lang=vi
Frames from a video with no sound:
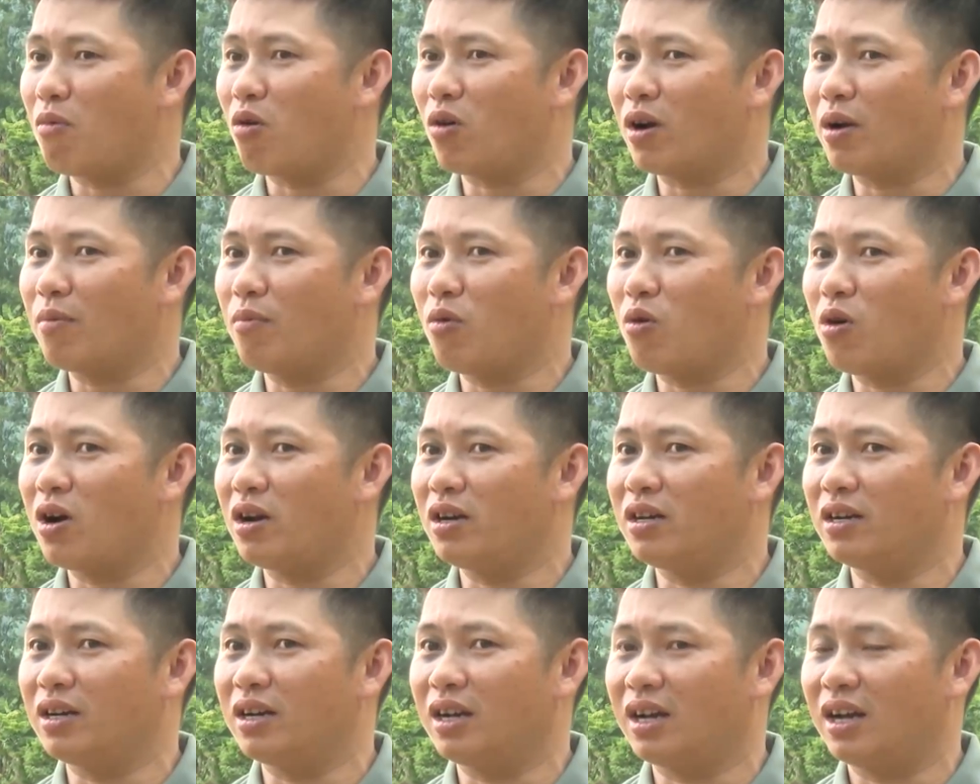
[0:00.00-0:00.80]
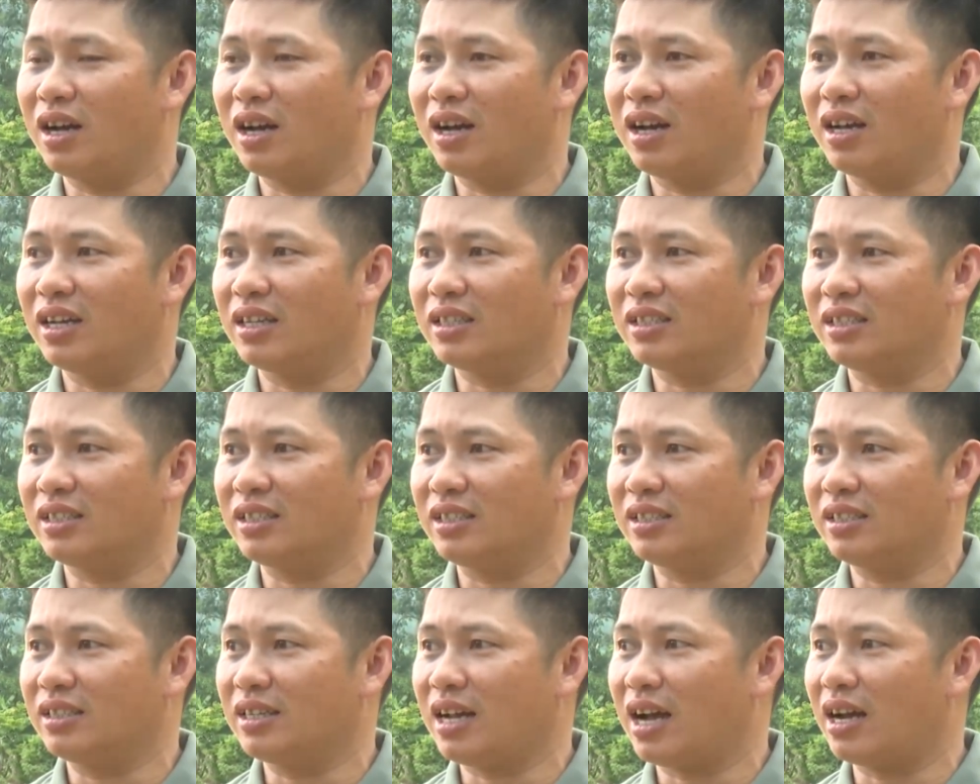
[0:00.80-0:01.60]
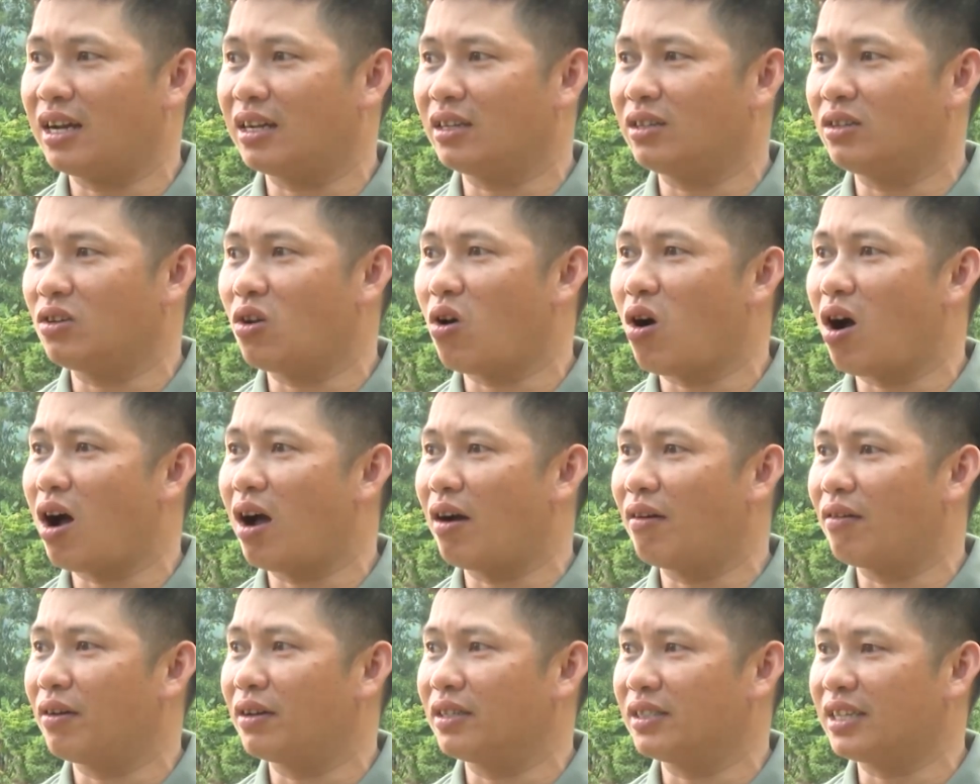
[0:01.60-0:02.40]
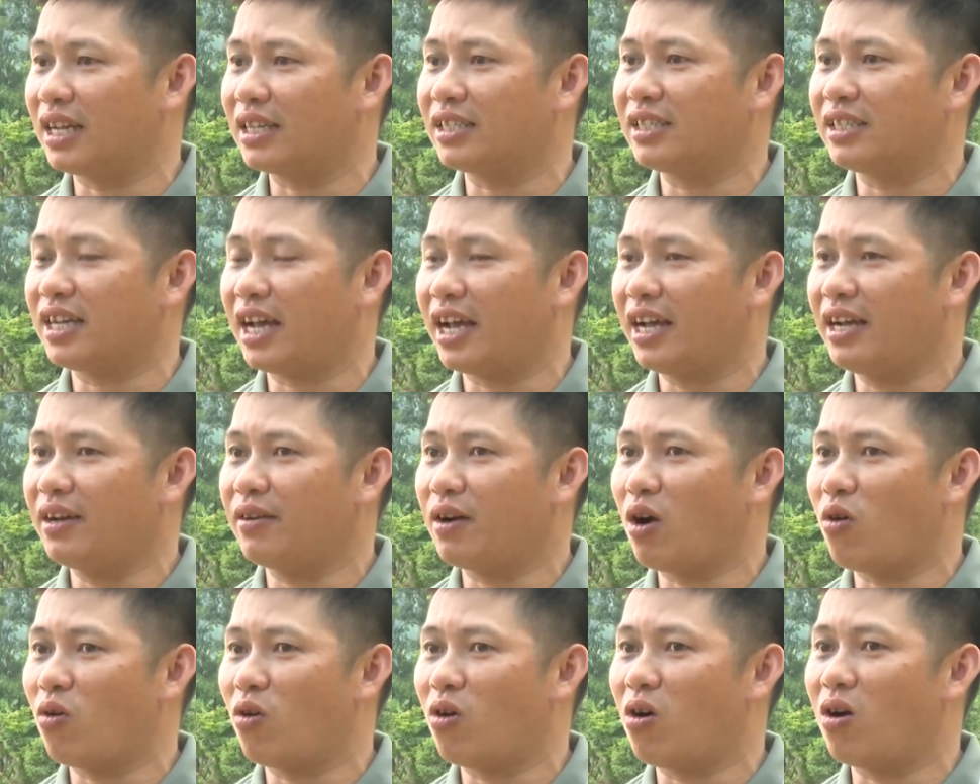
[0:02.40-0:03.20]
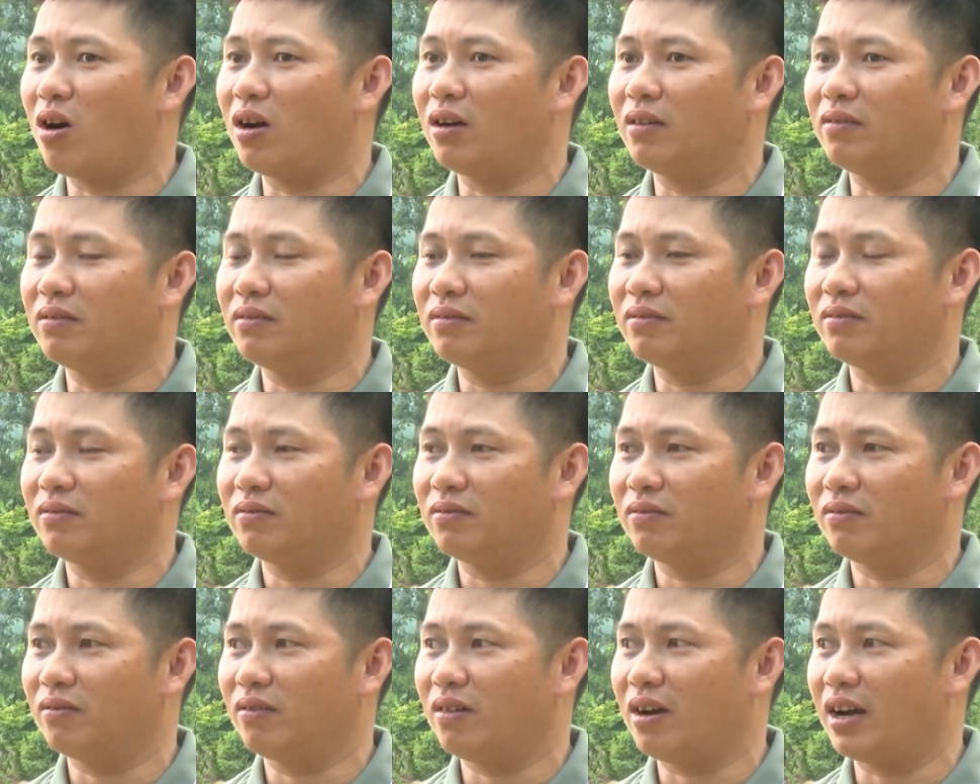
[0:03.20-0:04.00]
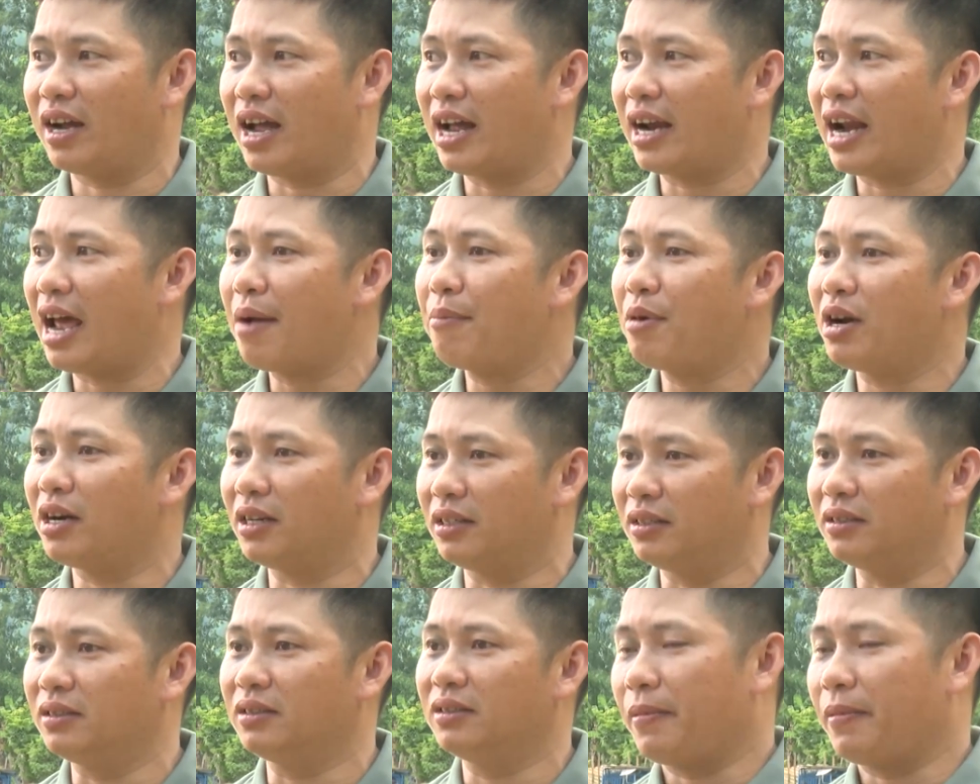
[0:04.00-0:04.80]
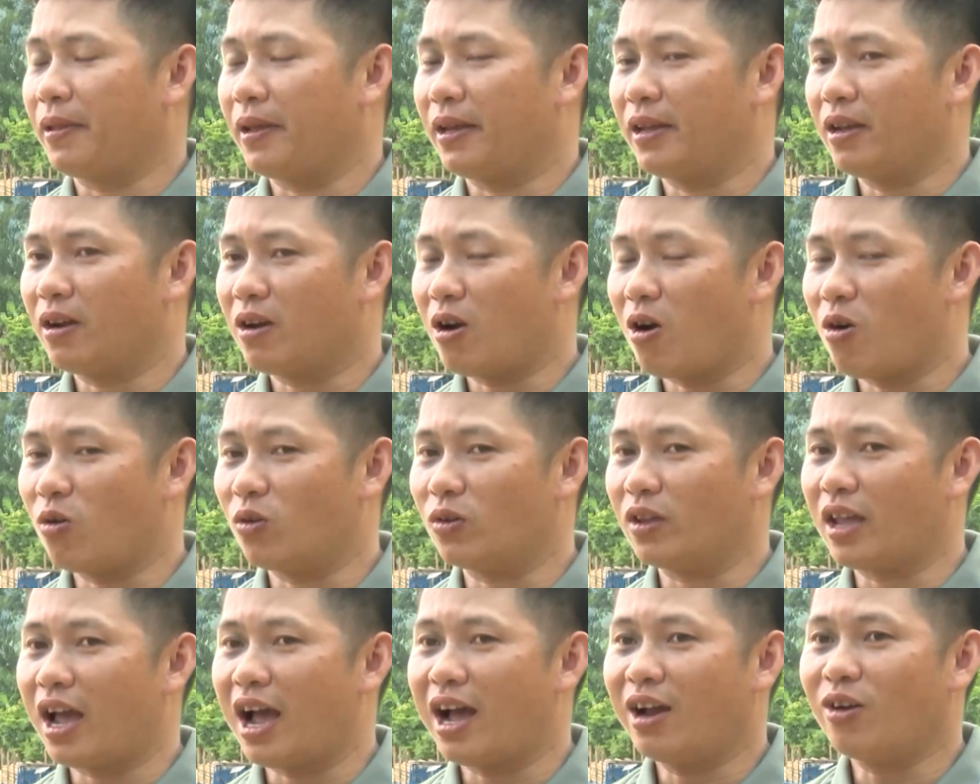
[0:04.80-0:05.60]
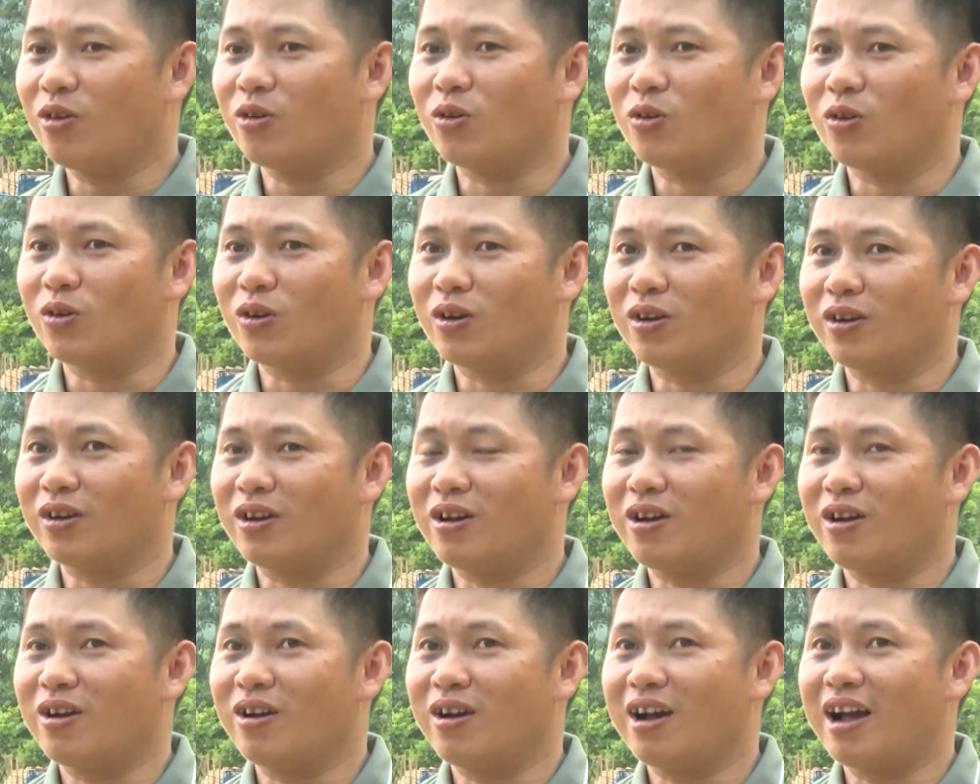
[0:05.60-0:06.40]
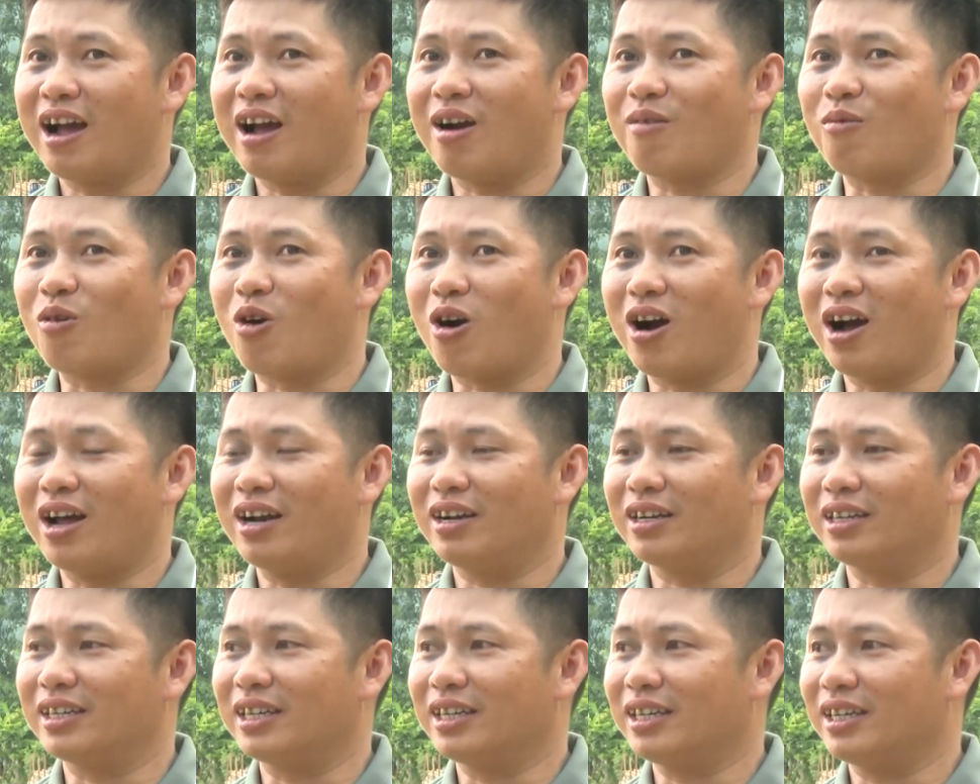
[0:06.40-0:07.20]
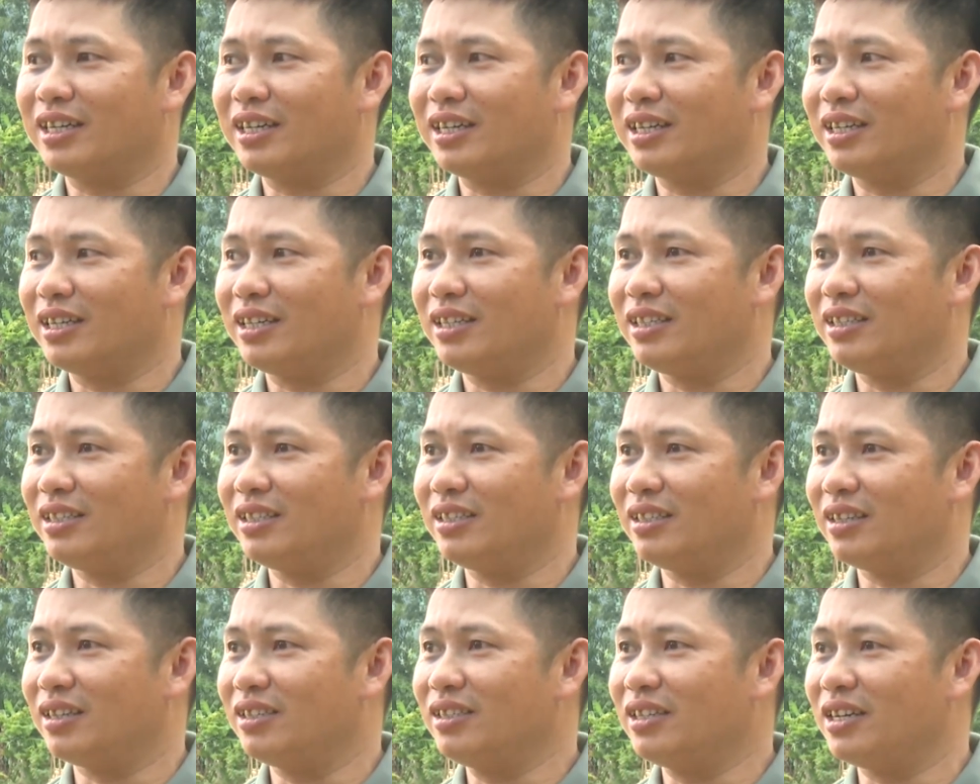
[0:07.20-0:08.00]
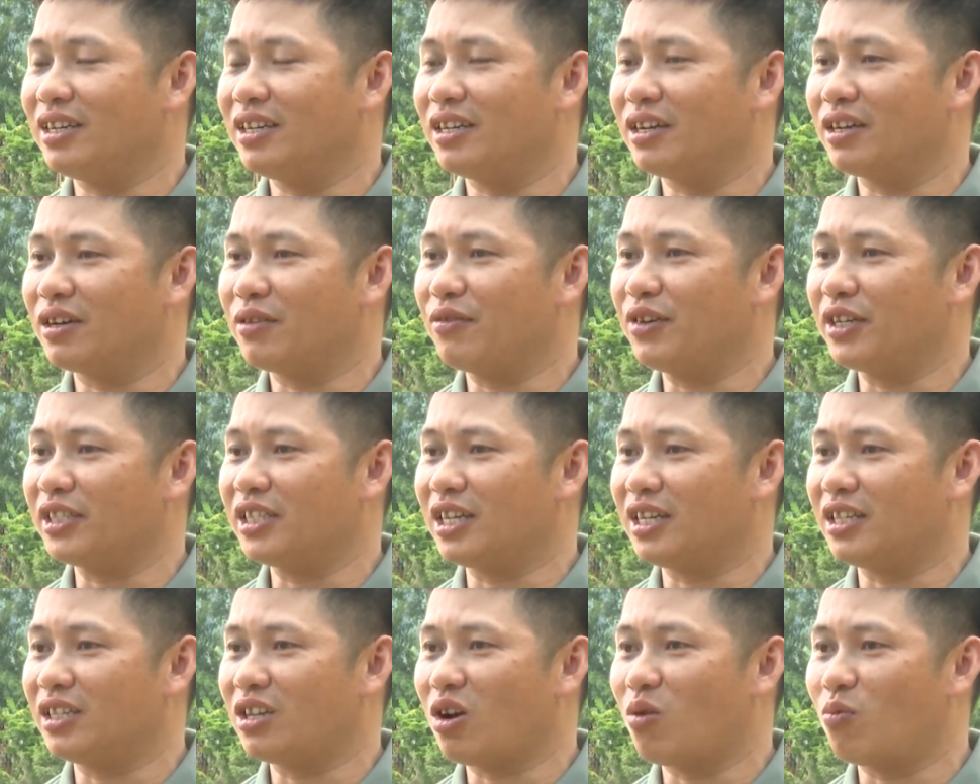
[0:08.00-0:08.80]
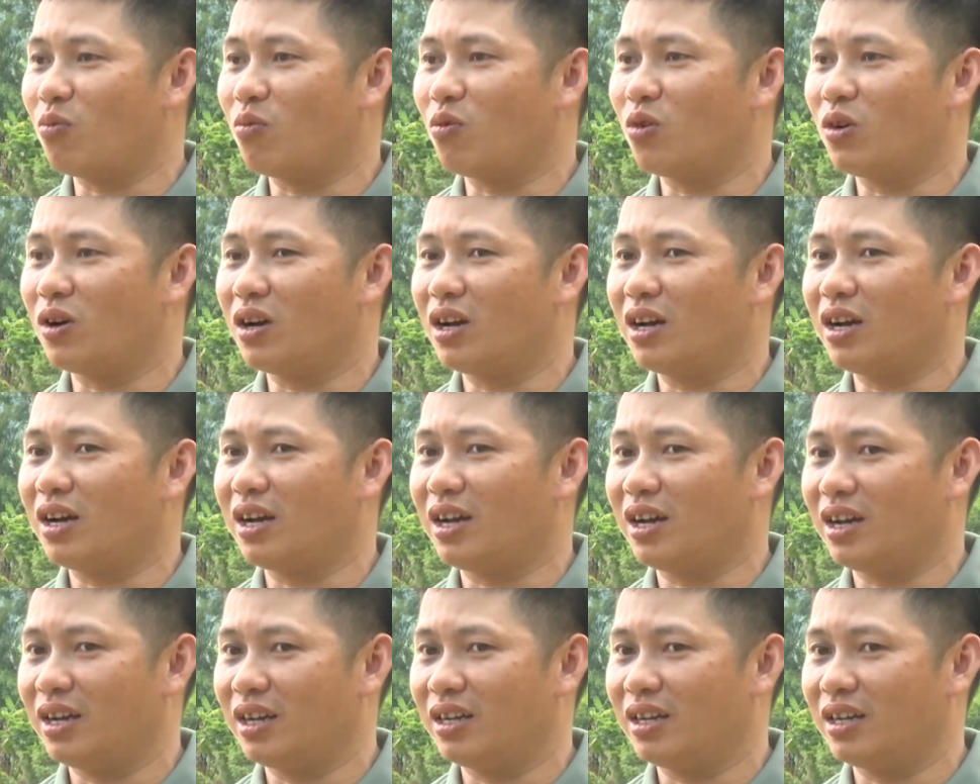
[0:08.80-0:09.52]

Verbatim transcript: một cái mô hình à, săn nhòa sạch sẽ gọn gàng và ngang nắp thôi để cho con cháu đồ nó học hỏi được cái giữ gìn được cái vệ sinh chung của